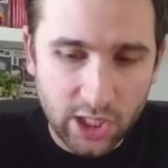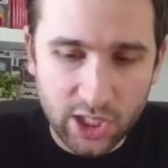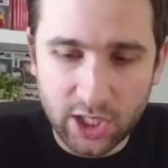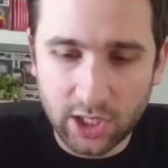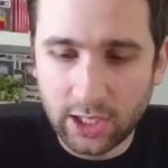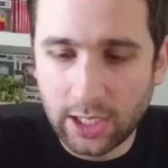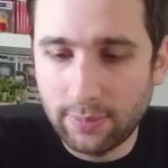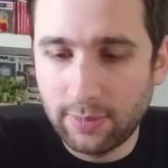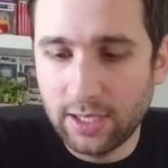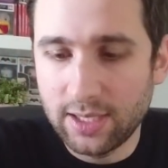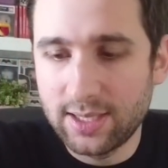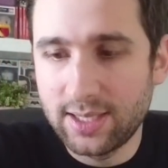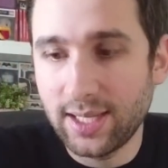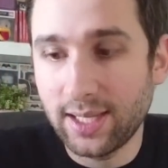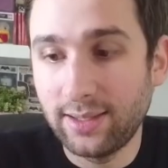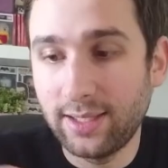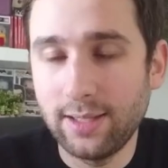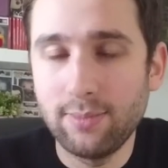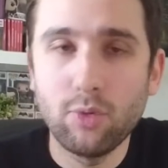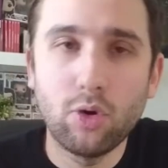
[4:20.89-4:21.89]
J'achèterai peut-être
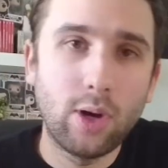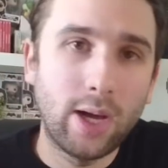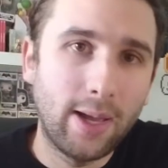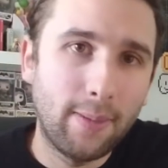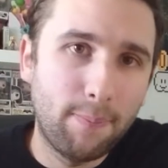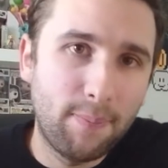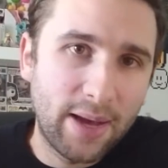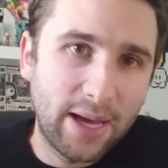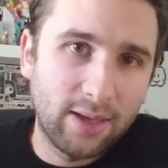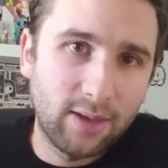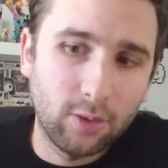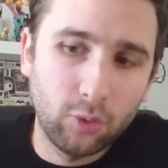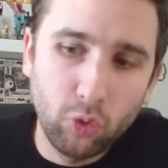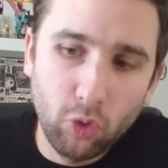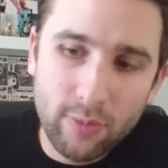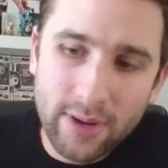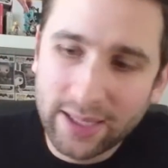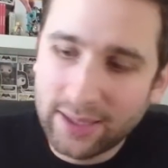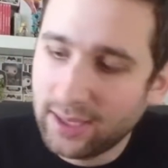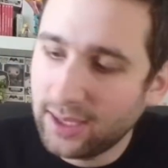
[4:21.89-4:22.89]
certainement un pack
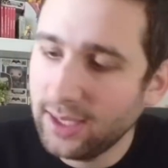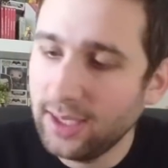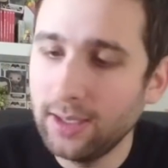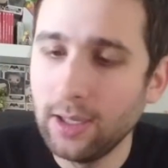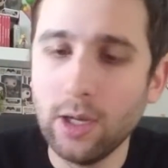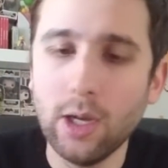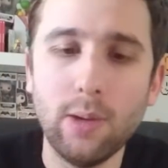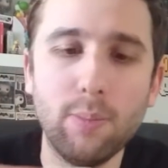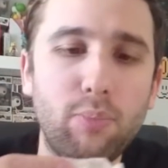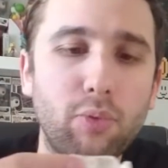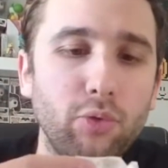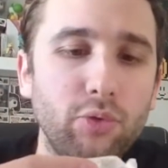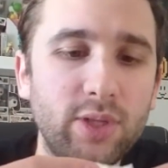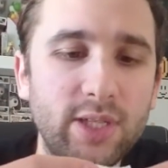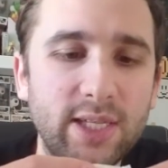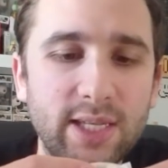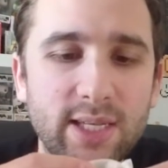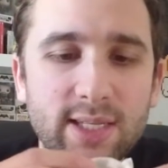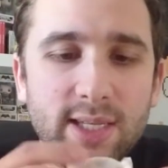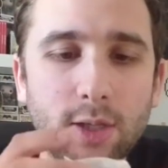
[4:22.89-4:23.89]
de batteries pour
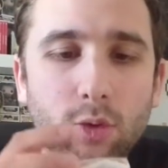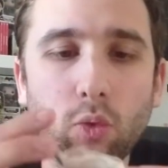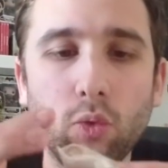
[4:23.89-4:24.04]
l'utiliser.